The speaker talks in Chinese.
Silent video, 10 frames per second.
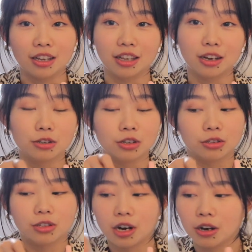一定要
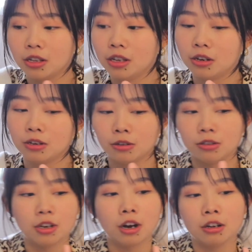成交，一定要
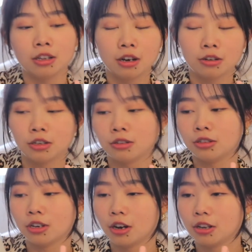成交，一定要
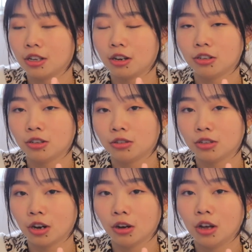成交，一定要
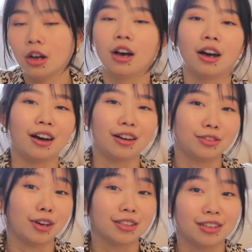成交，
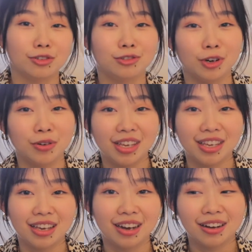啊，就好像周
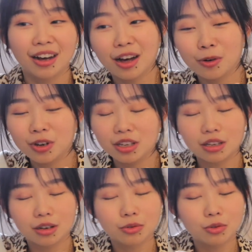一一样啊，我一
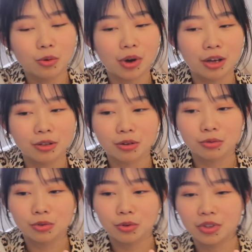定要做我爱我的
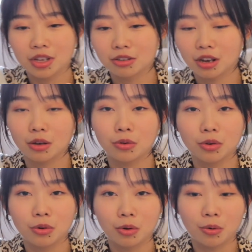工作，我一定要找到我
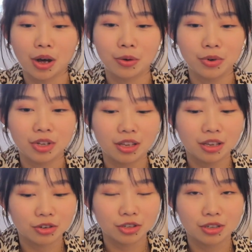的火花，我一
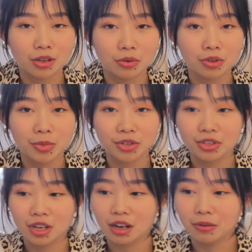定要实现我的
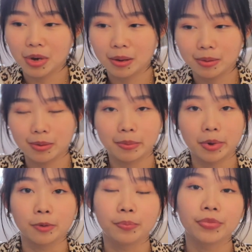梦想，哇吧哇
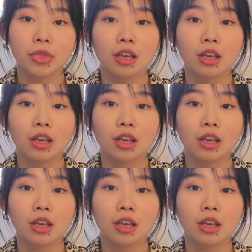吧，